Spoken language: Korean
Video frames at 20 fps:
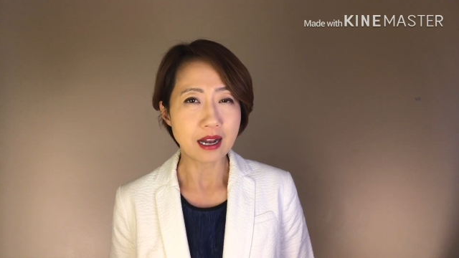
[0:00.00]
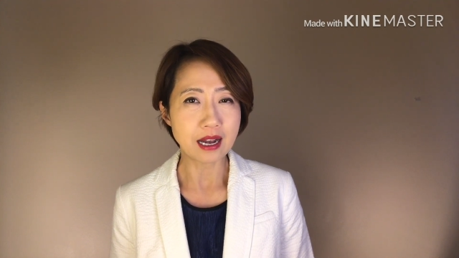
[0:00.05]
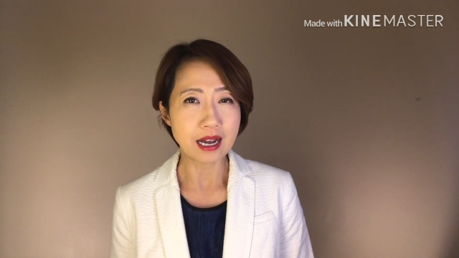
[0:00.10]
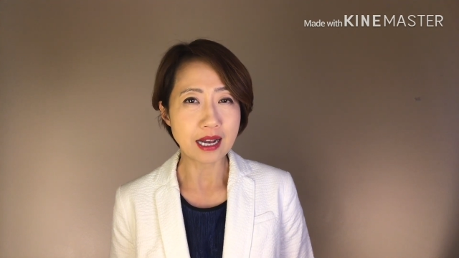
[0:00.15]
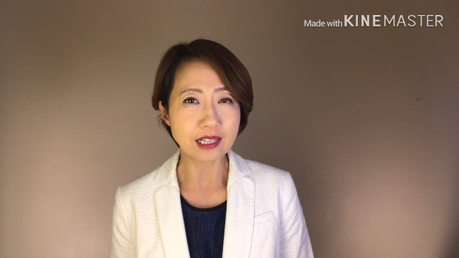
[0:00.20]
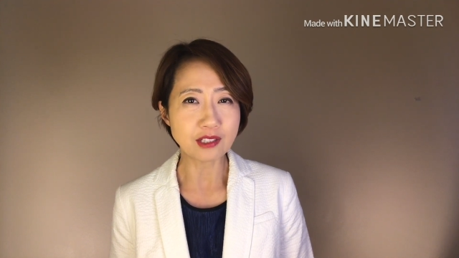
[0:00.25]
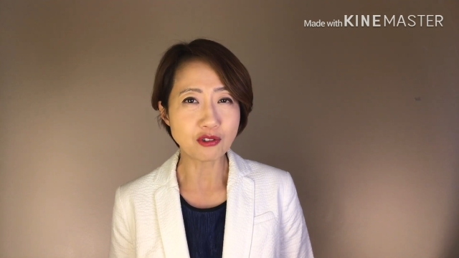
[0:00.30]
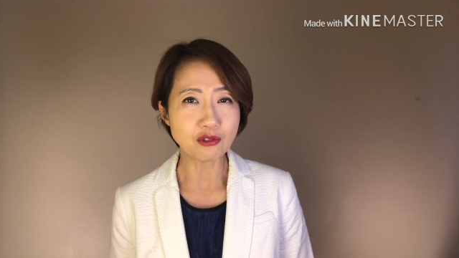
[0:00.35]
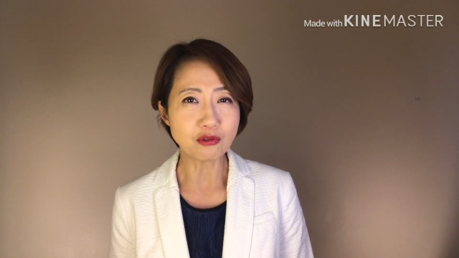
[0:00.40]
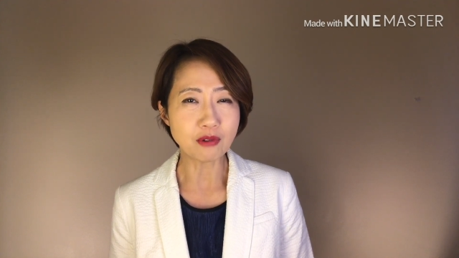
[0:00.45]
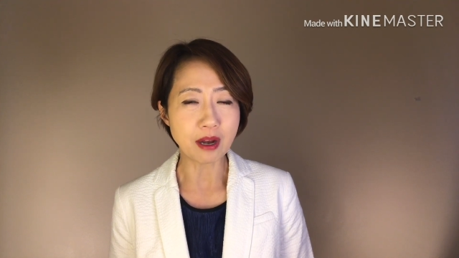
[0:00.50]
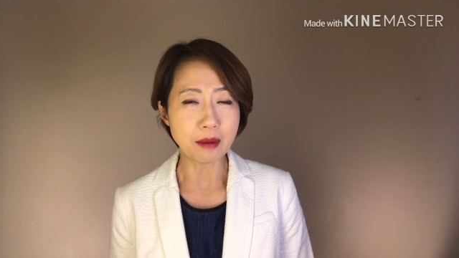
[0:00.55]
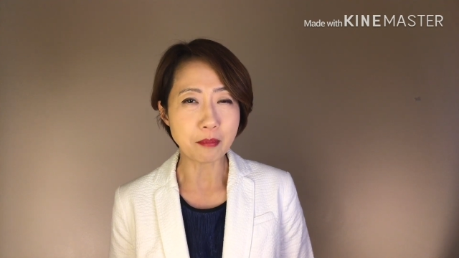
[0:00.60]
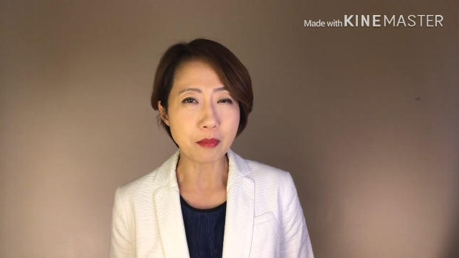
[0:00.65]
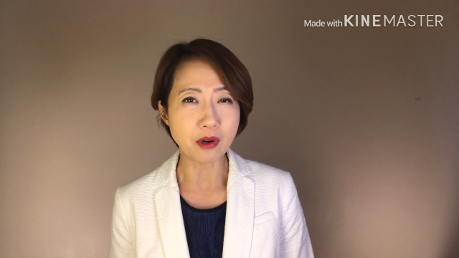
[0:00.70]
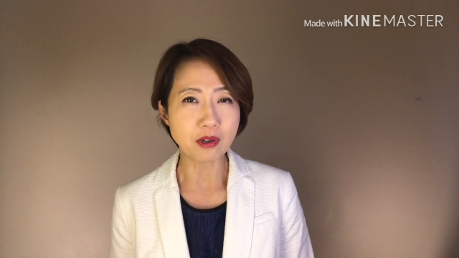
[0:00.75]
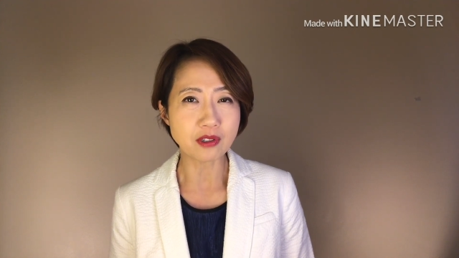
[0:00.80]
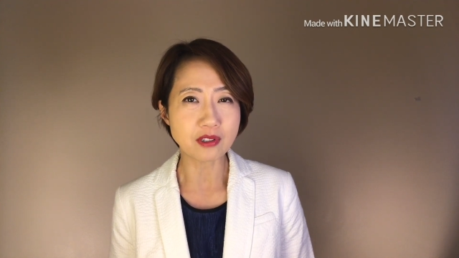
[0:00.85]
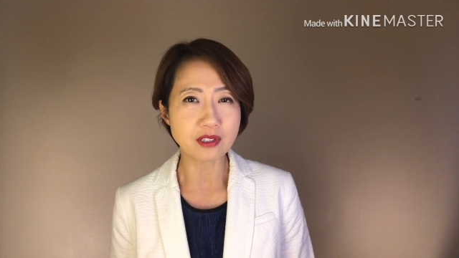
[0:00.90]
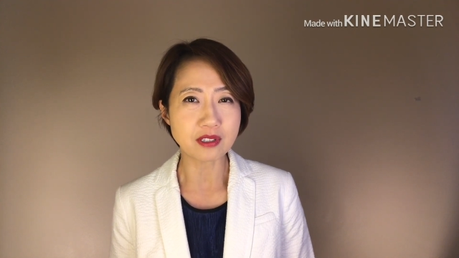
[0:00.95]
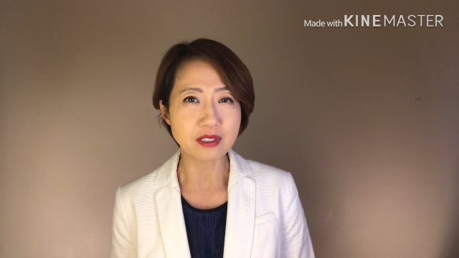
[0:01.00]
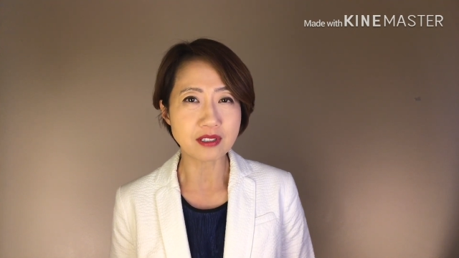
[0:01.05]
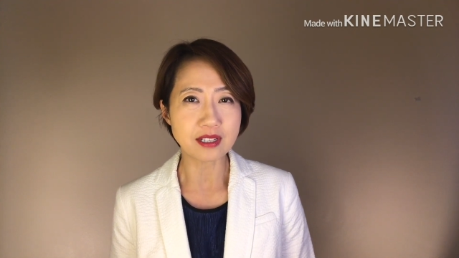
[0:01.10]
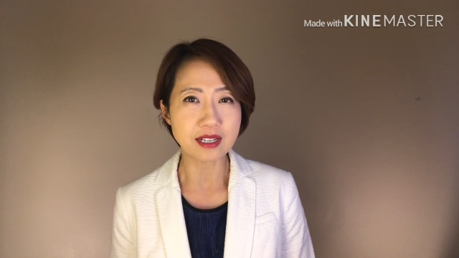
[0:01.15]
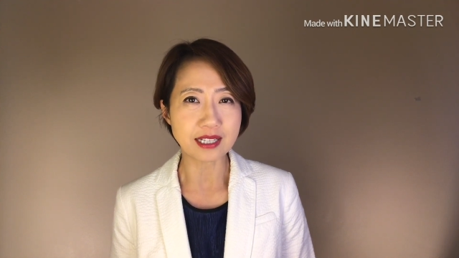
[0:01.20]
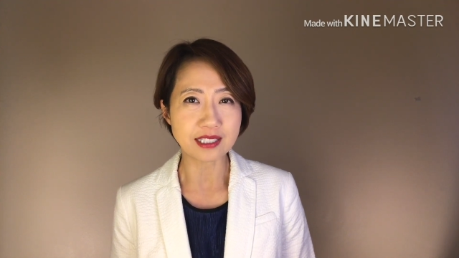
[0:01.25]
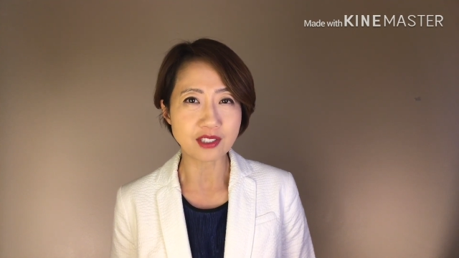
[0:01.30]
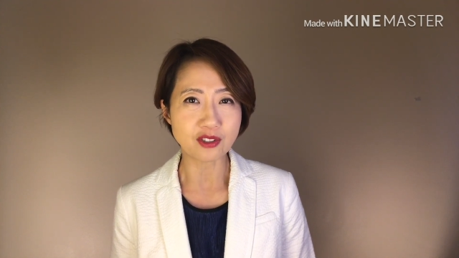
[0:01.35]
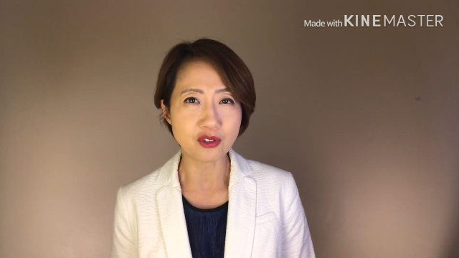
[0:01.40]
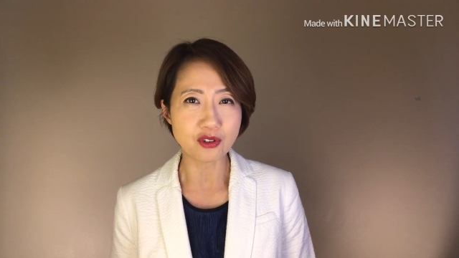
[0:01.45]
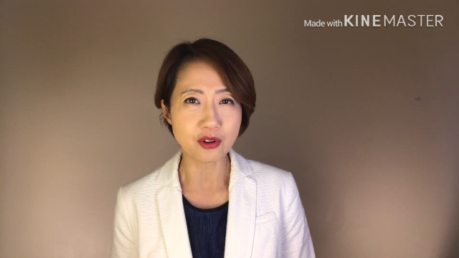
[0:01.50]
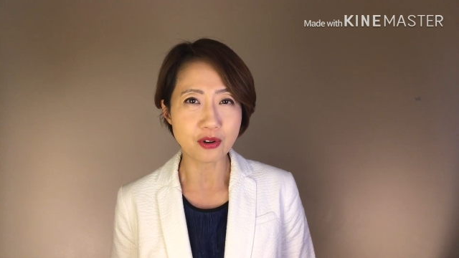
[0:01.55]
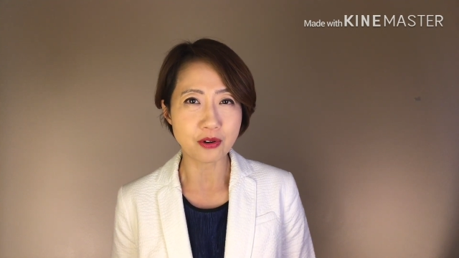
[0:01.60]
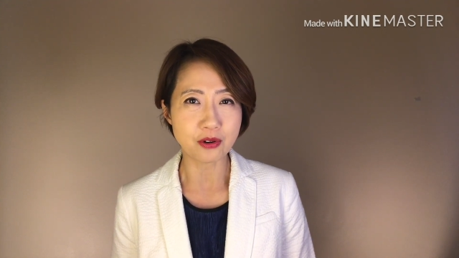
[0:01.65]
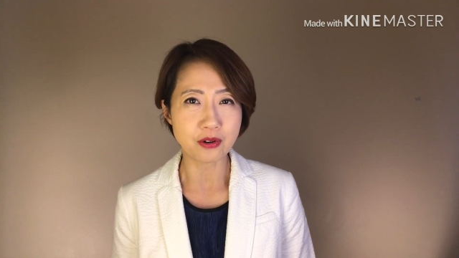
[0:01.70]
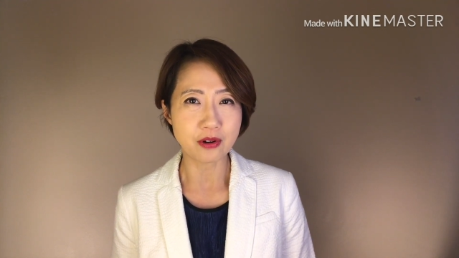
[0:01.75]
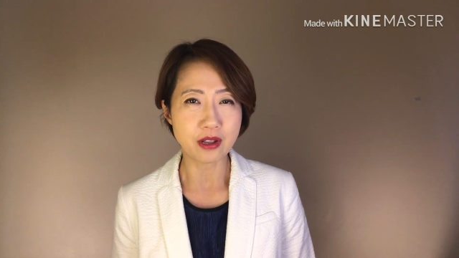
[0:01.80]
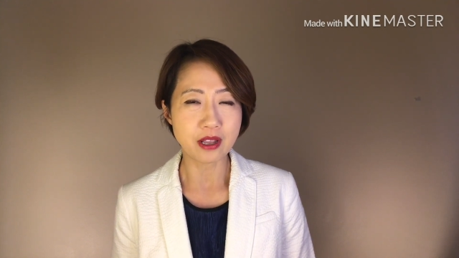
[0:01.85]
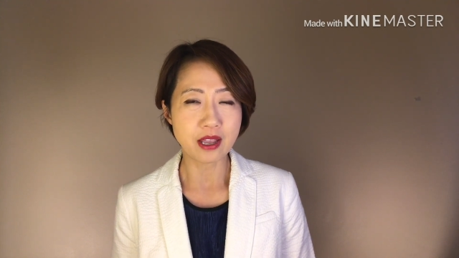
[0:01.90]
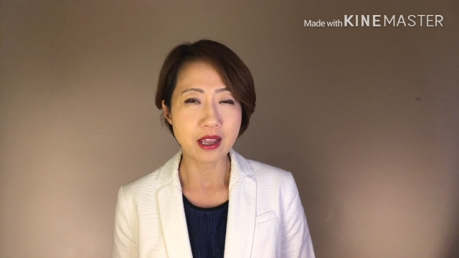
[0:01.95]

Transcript: 아주 안 먹지는 않죠.